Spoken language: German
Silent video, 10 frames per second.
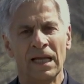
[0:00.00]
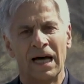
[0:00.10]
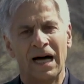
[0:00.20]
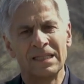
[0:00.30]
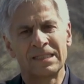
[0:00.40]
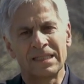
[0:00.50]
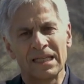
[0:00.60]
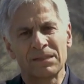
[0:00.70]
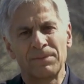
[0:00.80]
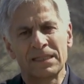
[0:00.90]
als
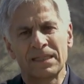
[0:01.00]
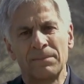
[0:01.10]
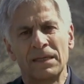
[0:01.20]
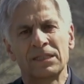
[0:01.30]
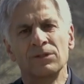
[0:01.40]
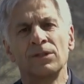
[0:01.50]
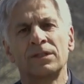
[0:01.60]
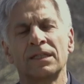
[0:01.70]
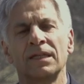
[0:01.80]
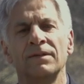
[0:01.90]
das, was damals
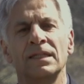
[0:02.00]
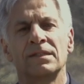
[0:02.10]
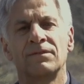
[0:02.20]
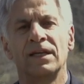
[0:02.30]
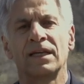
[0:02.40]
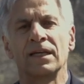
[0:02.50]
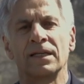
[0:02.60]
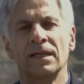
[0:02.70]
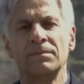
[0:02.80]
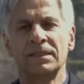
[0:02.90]
nötig gewesen wäre,
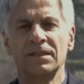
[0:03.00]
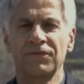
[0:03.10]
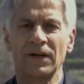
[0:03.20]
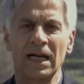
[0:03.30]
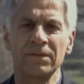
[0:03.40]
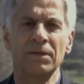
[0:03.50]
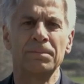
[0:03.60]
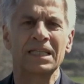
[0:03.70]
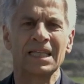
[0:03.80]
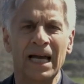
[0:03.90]
nämlich die Frage, wie
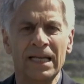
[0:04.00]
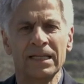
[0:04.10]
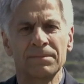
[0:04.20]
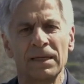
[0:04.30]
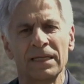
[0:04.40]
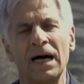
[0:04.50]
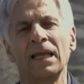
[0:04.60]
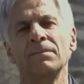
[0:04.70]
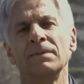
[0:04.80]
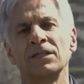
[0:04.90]
beteiligt man
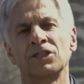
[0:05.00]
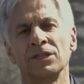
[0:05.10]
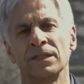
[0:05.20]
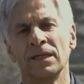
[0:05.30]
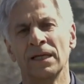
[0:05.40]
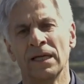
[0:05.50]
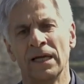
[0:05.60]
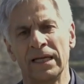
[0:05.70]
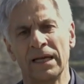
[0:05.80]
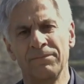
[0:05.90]
alle Menschen
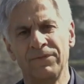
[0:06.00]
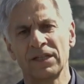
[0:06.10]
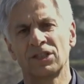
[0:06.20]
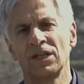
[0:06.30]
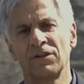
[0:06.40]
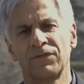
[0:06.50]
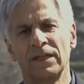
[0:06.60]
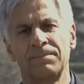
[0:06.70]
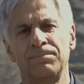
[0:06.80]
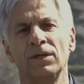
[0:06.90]
an einem
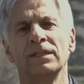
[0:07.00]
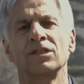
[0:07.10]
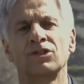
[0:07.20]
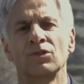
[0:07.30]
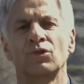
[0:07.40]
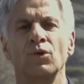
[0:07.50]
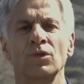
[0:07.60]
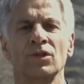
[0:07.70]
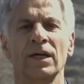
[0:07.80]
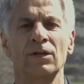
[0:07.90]
wirtschaftlich, politisch und
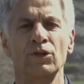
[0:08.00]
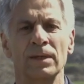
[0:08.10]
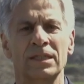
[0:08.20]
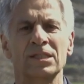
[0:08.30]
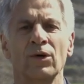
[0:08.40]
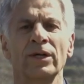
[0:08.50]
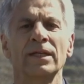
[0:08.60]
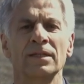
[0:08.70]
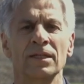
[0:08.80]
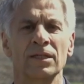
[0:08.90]
kulturell
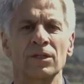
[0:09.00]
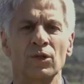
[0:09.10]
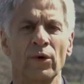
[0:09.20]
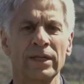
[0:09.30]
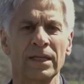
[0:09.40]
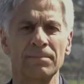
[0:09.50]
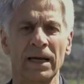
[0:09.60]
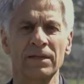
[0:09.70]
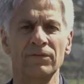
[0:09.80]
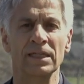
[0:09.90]
überzeugenden neuen
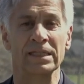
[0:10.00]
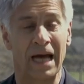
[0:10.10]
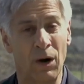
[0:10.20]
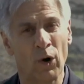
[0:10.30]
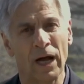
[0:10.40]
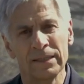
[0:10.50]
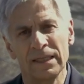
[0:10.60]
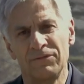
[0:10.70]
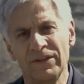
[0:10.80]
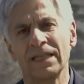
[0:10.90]
Gemeinwesen, auch an
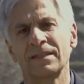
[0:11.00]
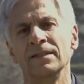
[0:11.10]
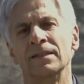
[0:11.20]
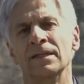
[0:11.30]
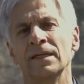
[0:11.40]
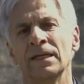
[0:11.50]
den Werten,